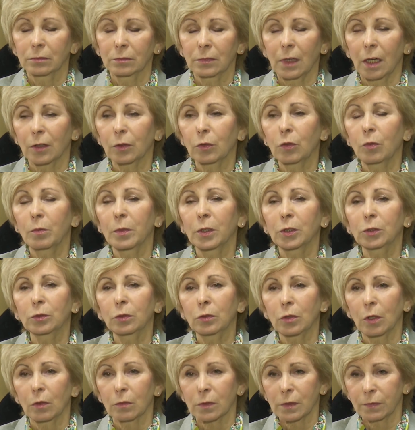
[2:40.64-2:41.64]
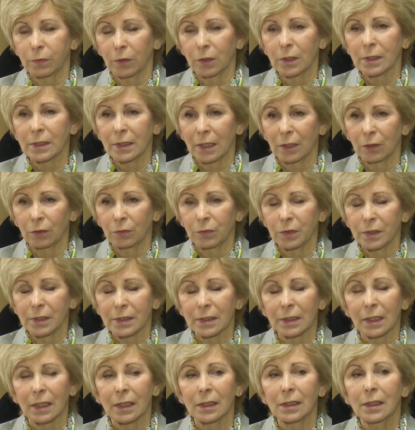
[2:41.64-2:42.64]
argumentują swoje
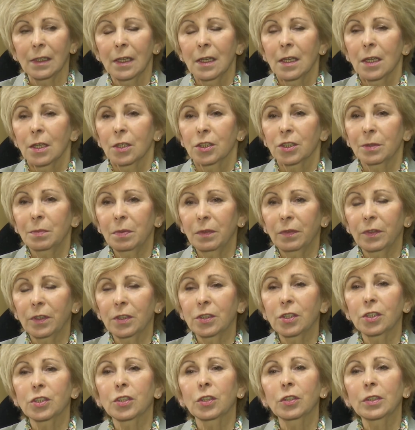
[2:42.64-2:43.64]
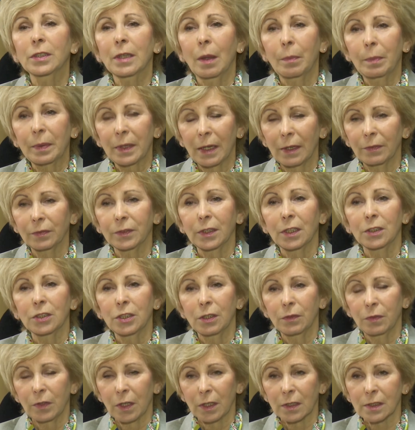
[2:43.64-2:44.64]
stanowiska, żeby wiedzieć, że oni naprawdę
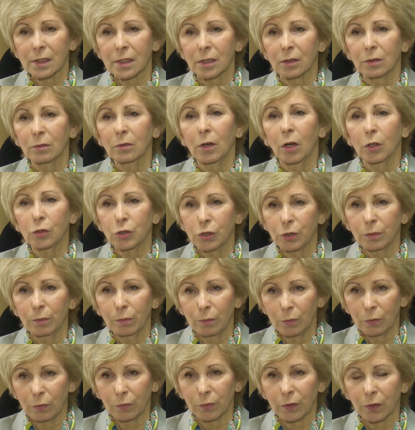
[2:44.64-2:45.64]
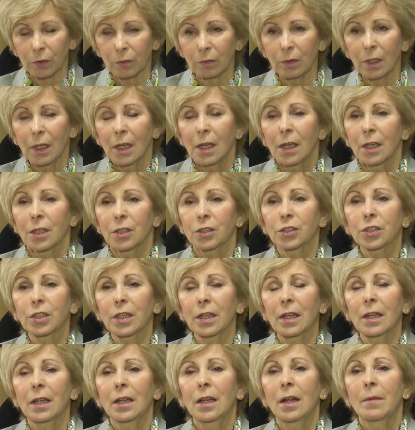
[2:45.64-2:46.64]
nie wiedzą, o czym mówią,
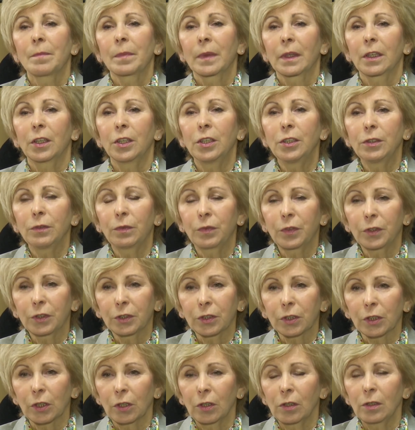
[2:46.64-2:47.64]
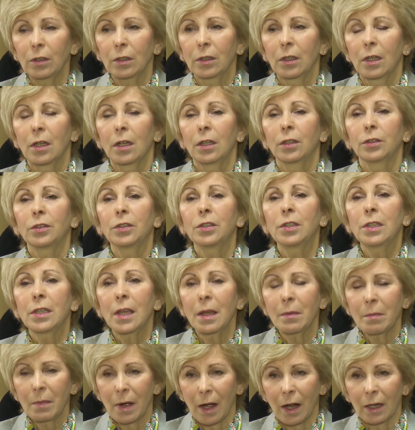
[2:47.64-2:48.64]
że in vitro
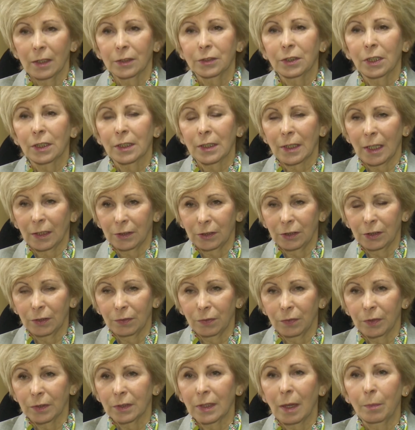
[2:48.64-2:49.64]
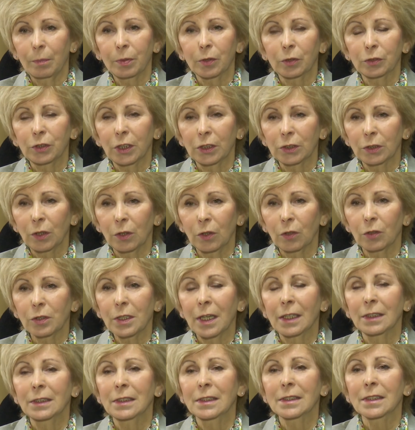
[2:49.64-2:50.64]
nie ma alternatywy.
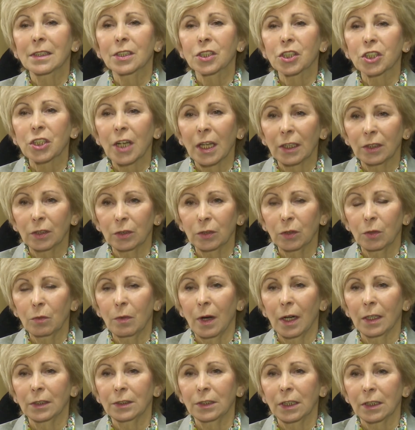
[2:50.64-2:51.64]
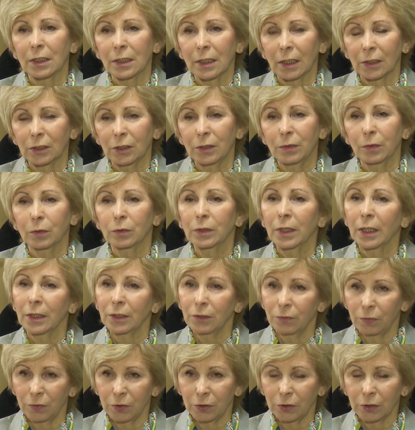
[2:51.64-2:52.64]
Naprotechnologia nie jest żadną alternatywą dla
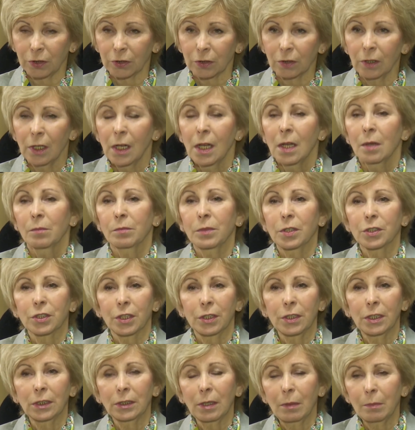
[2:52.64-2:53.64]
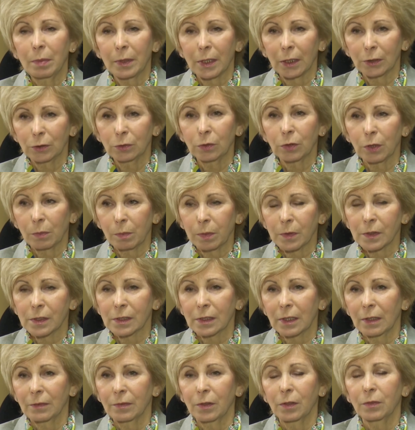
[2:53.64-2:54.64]
in vitro. Mierzenie temperatury
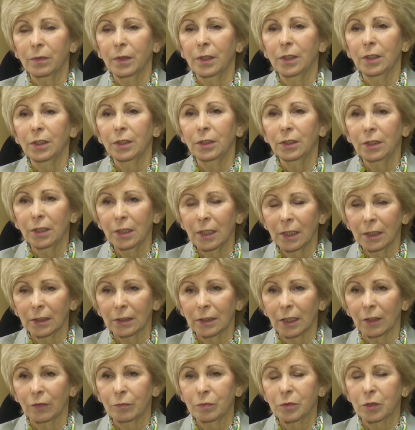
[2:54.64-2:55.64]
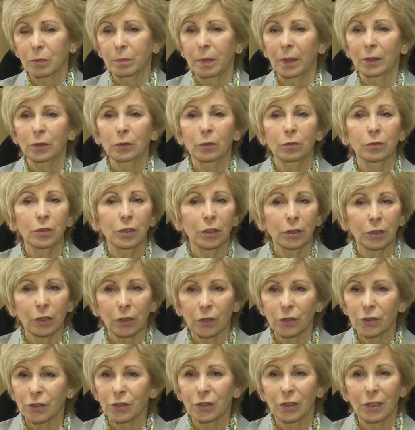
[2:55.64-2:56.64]
podstawowej i dieta w przypadku
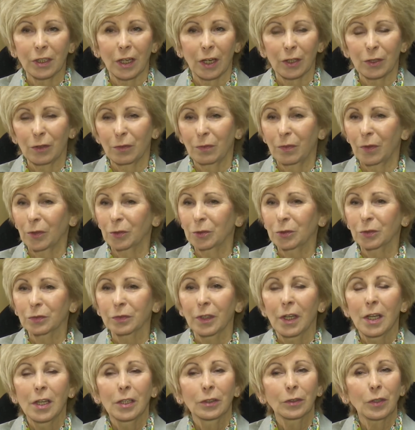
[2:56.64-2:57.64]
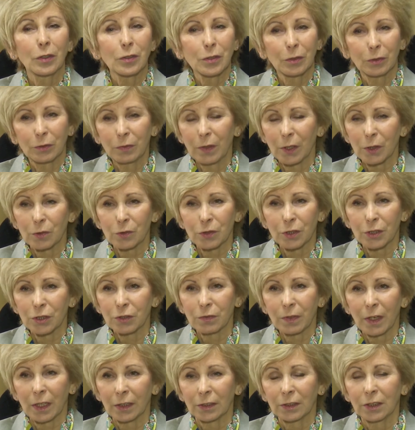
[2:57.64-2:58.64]
niedrożnych jajowodów to są dwa różne
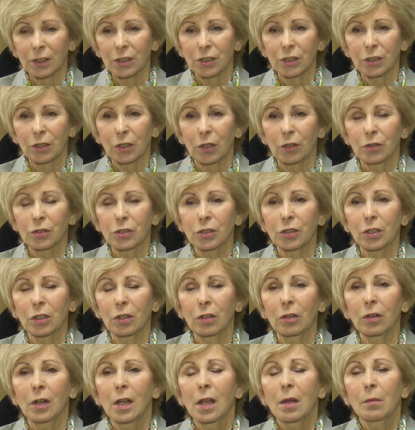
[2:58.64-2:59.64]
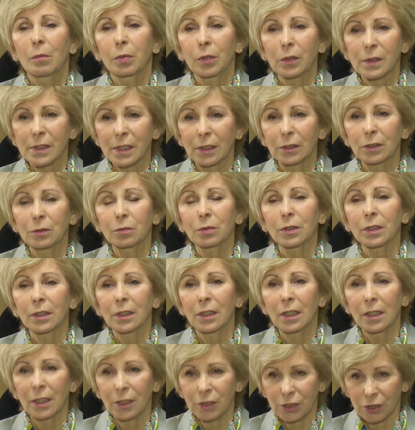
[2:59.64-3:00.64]
światy, jeśli chodzi o procedury
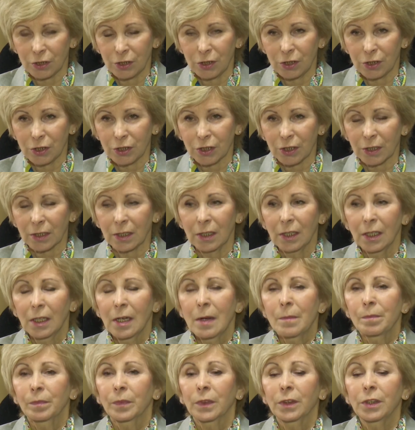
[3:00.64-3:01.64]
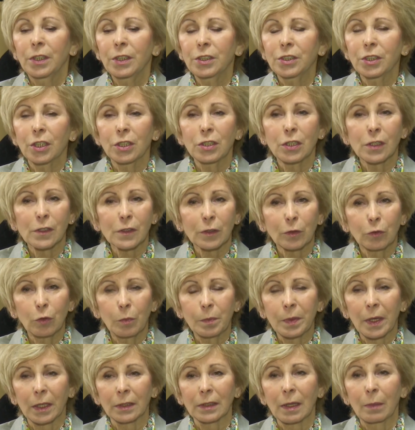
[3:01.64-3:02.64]
lecznicze. Nikt się nie
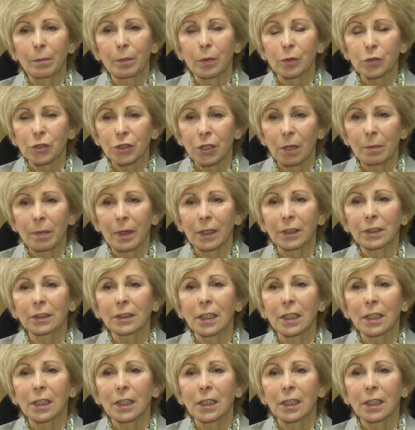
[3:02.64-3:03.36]
skupia na potrzebach i